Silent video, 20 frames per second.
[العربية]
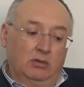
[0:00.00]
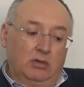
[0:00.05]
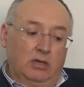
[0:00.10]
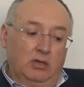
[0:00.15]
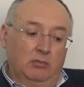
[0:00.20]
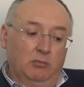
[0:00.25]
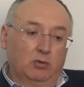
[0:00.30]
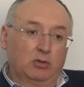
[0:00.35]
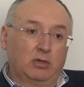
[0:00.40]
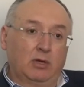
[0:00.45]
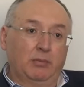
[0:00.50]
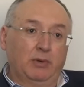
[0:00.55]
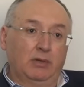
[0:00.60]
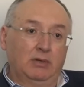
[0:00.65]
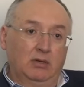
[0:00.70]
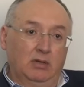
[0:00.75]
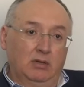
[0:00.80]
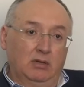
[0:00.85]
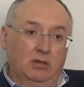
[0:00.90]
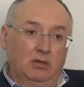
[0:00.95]
كان
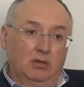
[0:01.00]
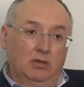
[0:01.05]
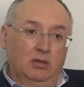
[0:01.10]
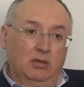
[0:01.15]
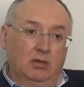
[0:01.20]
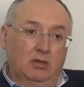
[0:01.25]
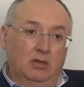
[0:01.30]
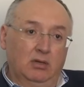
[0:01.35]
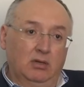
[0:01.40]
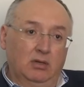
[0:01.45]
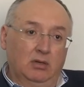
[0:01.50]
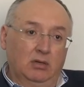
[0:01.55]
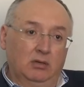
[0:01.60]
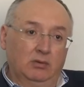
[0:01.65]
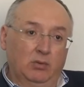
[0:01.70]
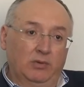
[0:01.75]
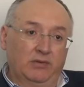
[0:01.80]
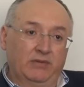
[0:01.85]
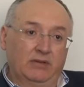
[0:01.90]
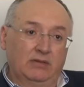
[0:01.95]
متبنى آه،
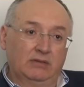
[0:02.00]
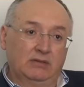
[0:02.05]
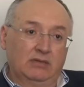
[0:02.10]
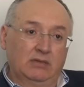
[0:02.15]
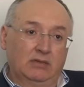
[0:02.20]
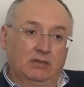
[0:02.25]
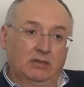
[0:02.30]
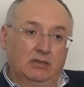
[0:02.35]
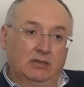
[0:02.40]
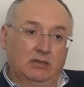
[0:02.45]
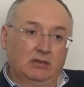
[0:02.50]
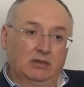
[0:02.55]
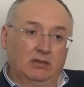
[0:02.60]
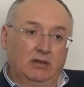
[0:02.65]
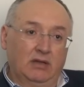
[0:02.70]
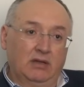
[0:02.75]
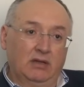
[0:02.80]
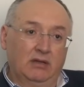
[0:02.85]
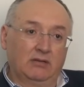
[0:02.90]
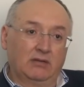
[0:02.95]
الوزير آه،
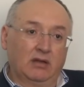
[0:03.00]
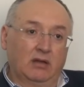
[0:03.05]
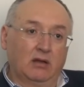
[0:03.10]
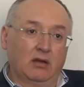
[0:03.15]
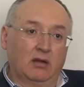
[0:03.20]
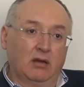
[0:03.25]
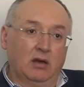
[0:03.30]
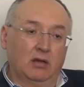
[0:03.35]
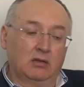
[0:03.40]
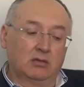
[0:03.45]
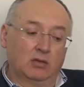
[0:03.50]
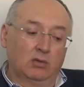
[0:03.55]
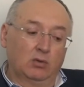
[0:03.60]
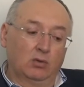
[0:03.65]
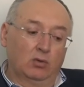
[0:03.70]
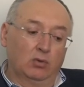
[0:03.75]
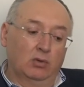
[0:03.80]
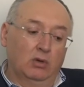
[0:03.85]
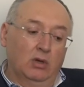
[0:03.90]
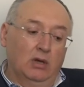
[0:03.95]
نحاس على قاعده
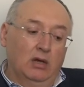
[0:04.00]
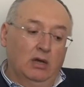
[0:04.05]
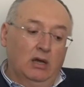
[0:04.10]
انه